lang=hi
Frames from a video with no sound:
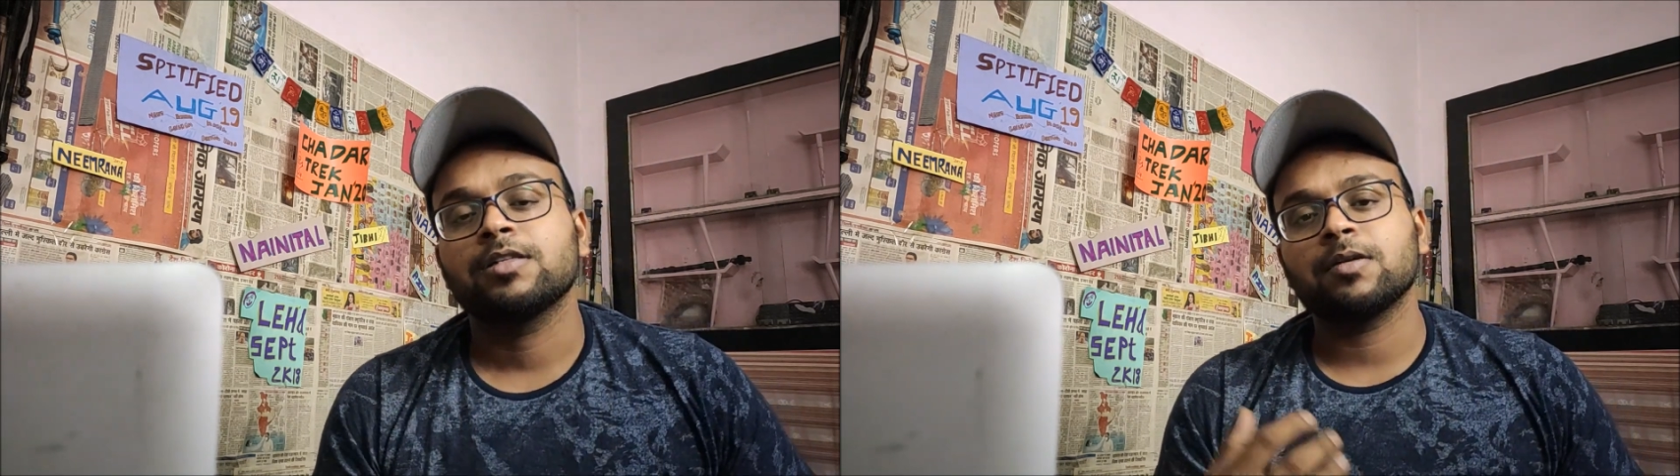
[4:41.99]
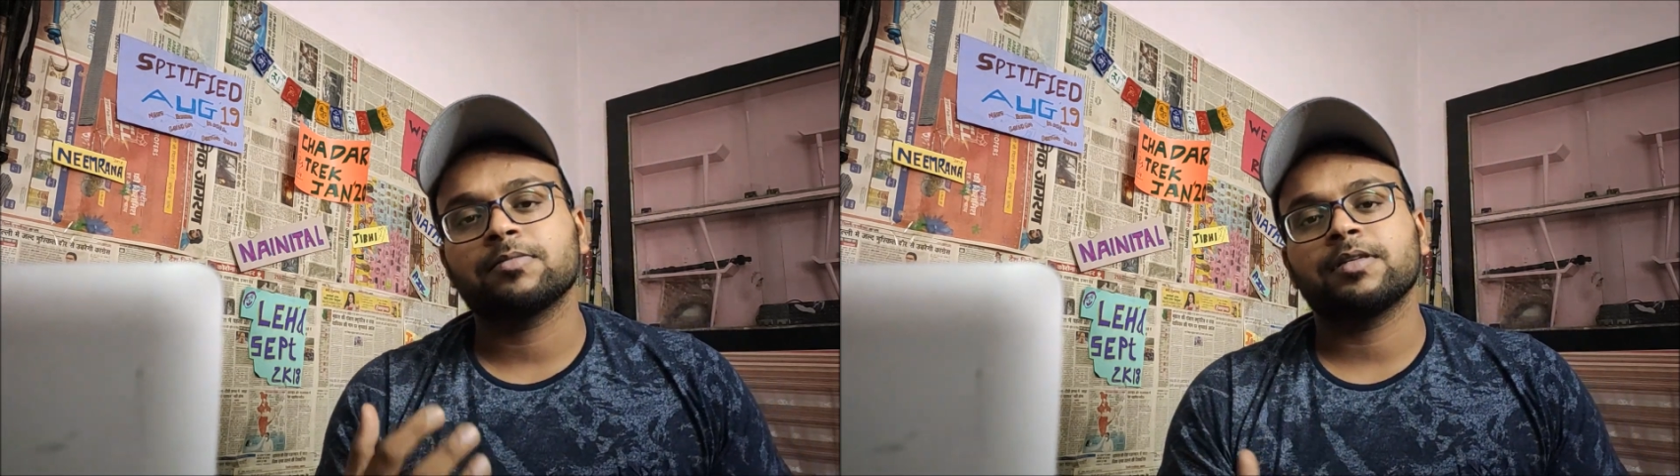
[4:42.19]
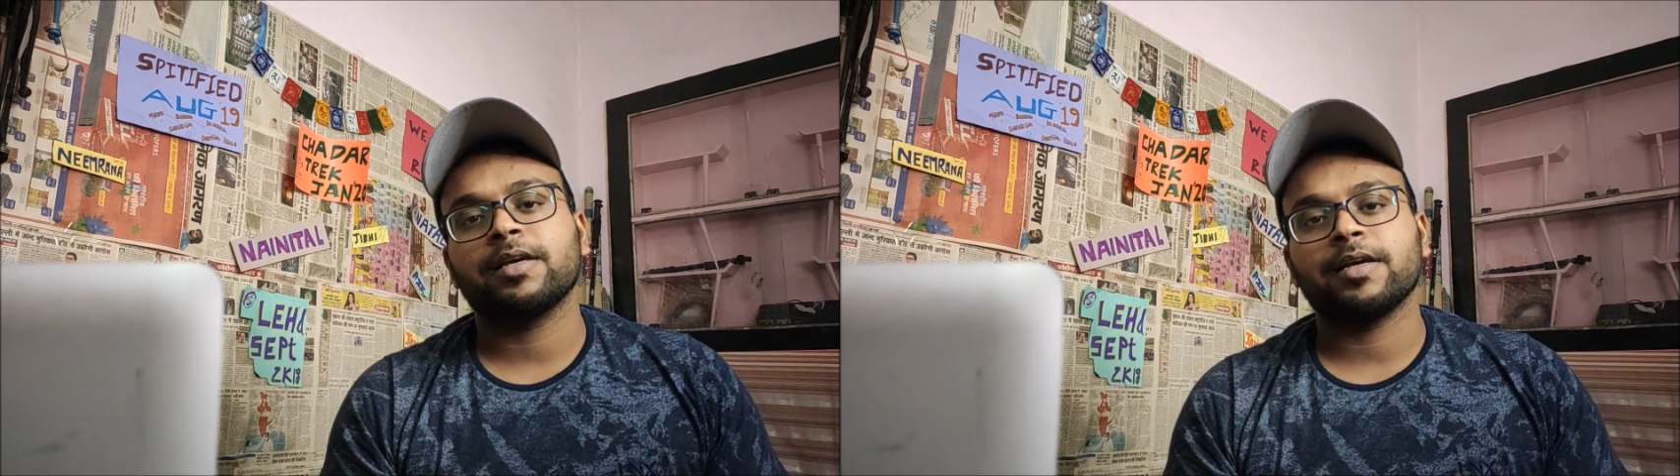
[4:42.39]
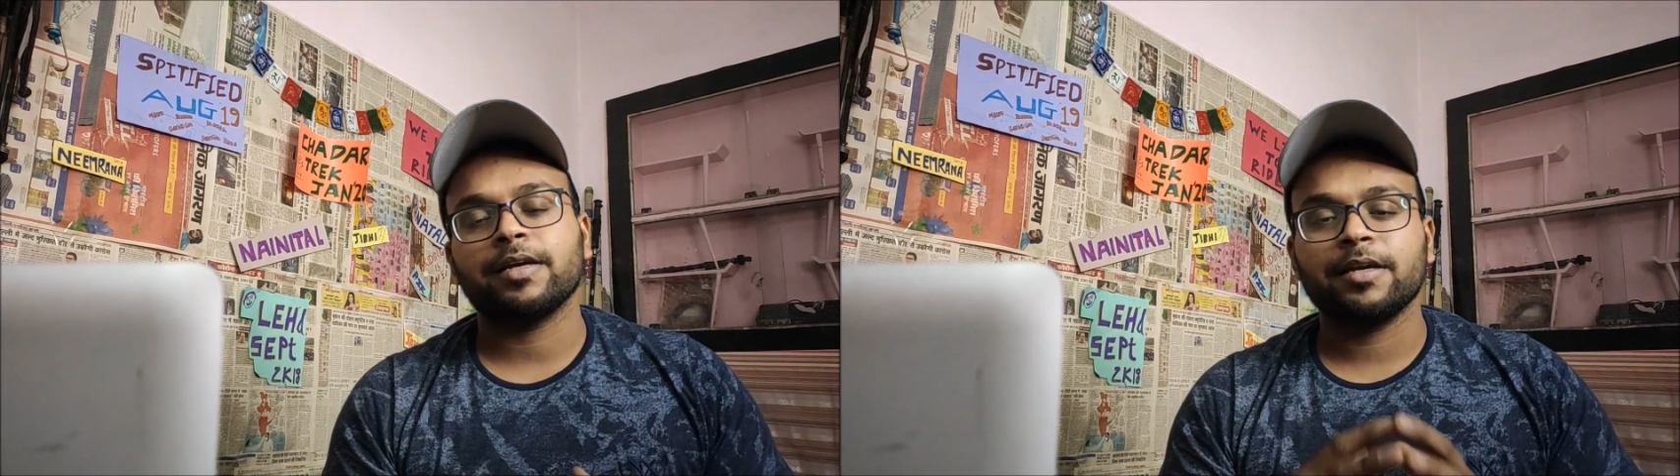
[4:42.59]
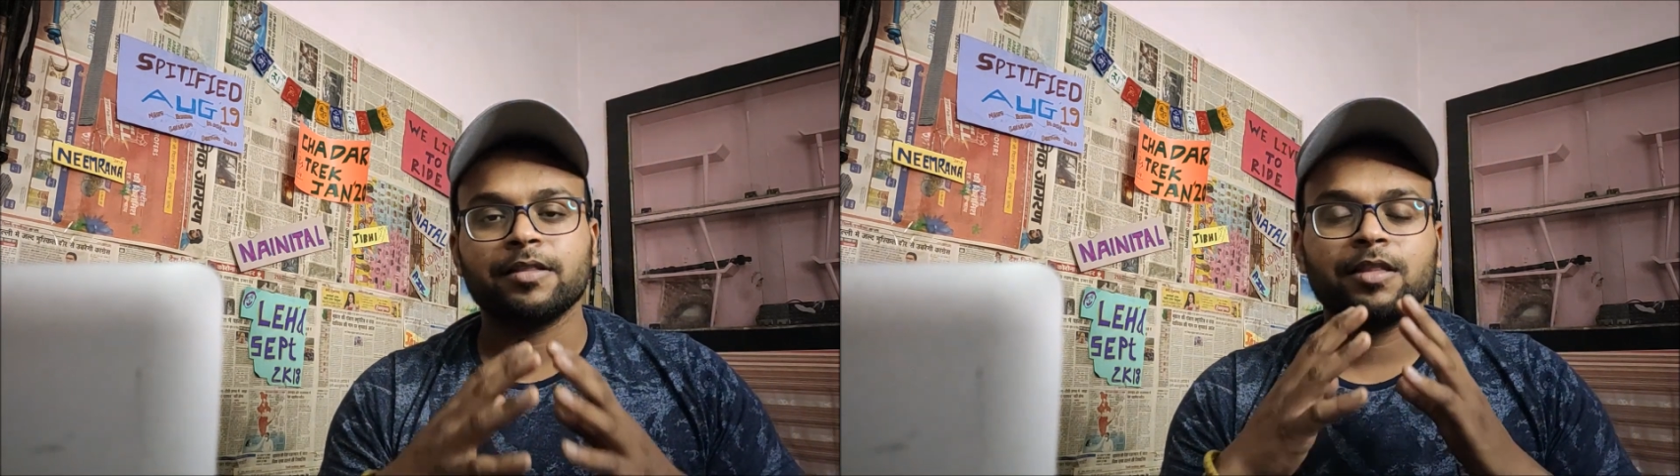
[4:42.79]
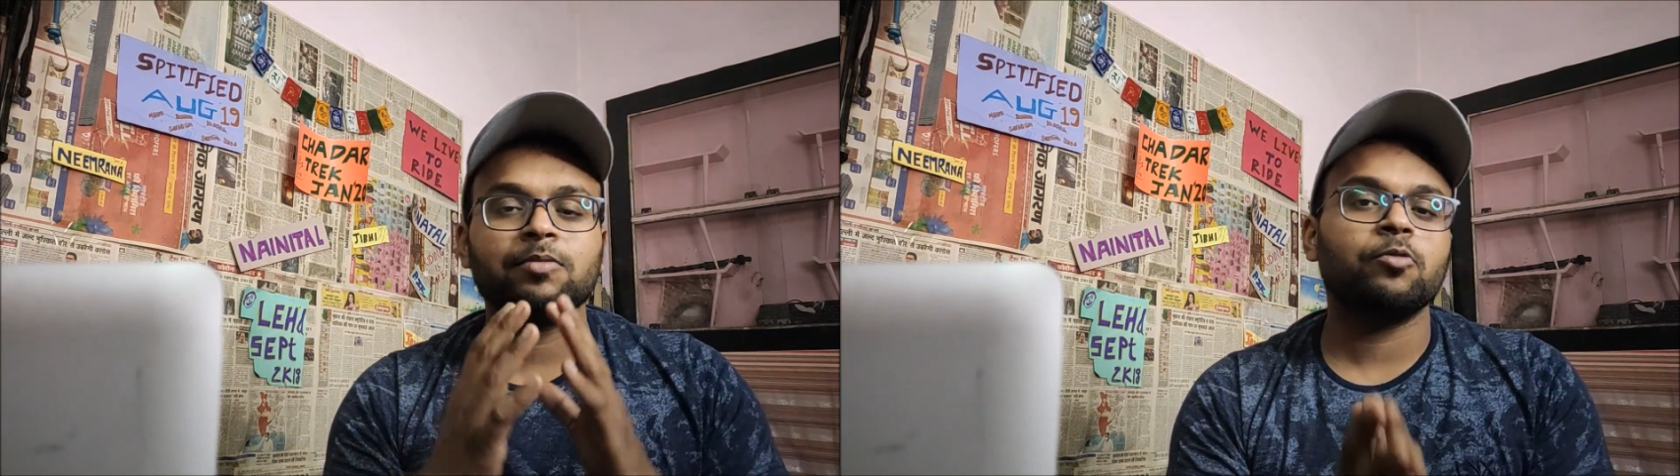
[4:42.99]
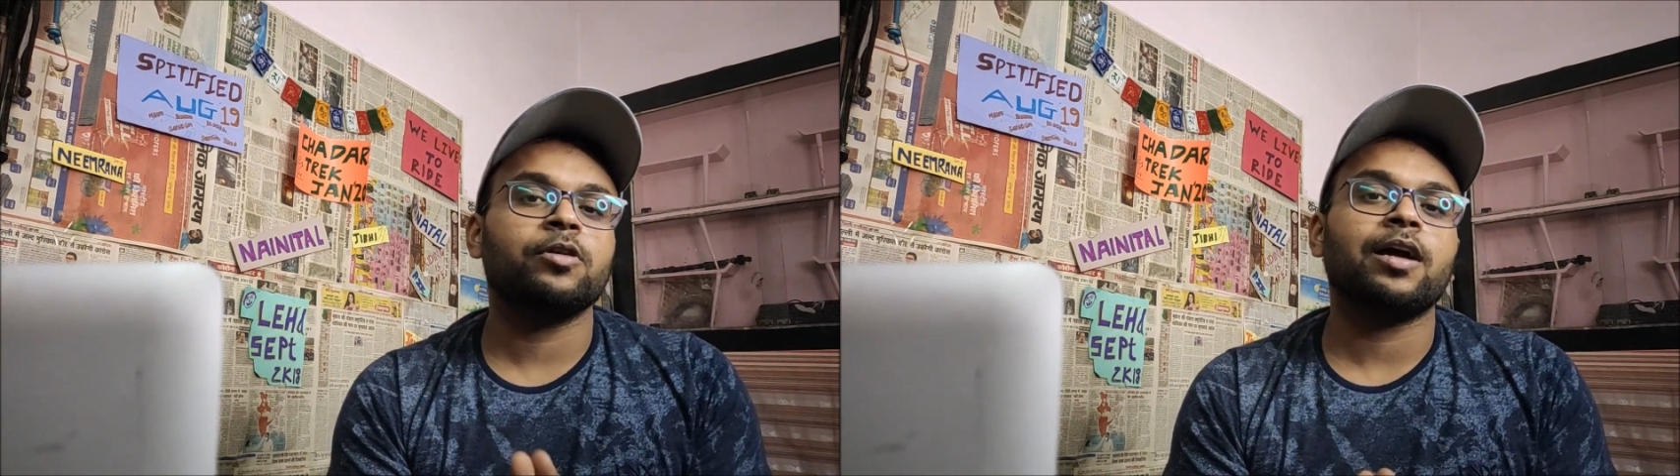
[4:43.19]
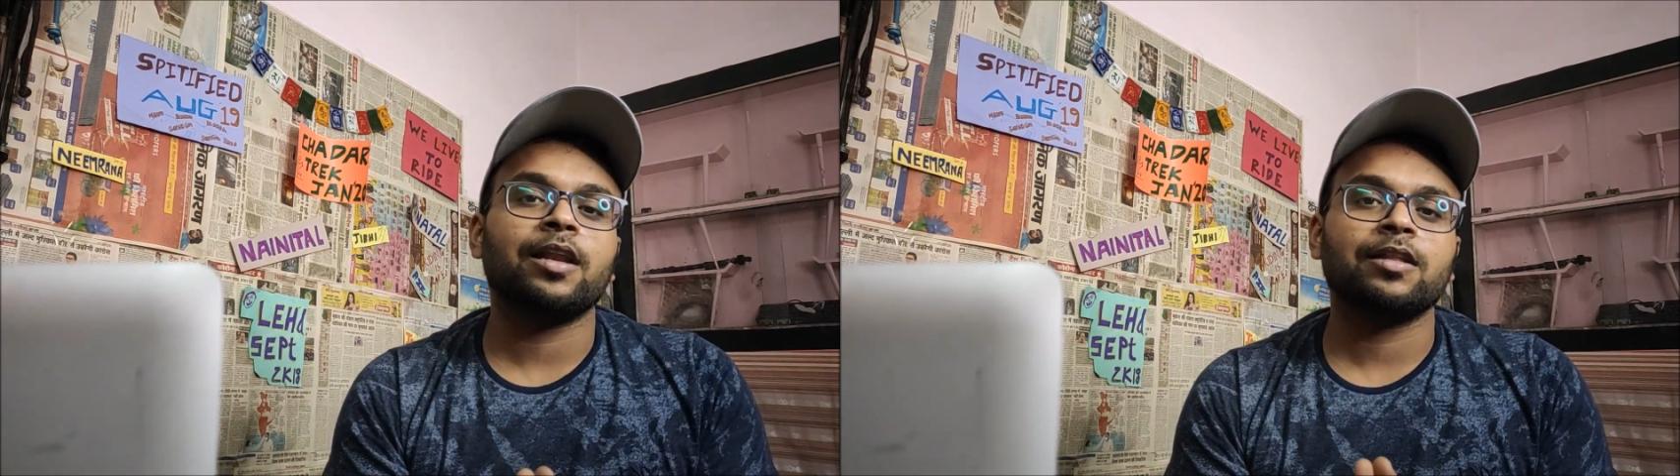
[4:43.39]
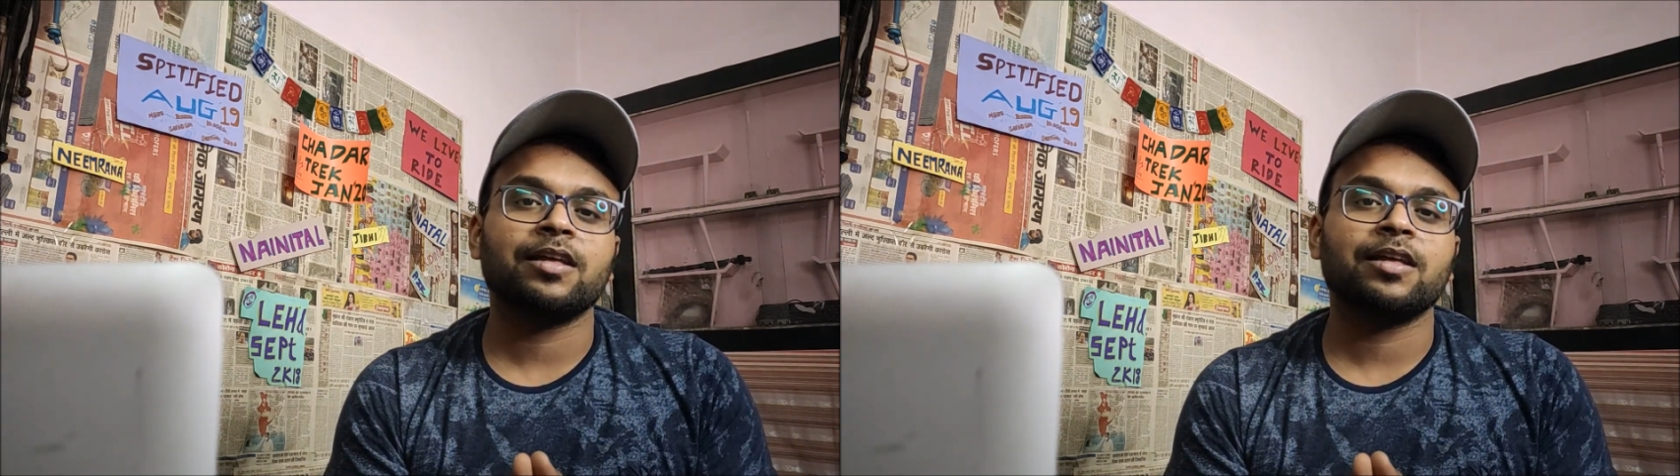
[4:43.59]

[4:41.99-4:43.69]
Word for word: जब से इतनी बुरी हालत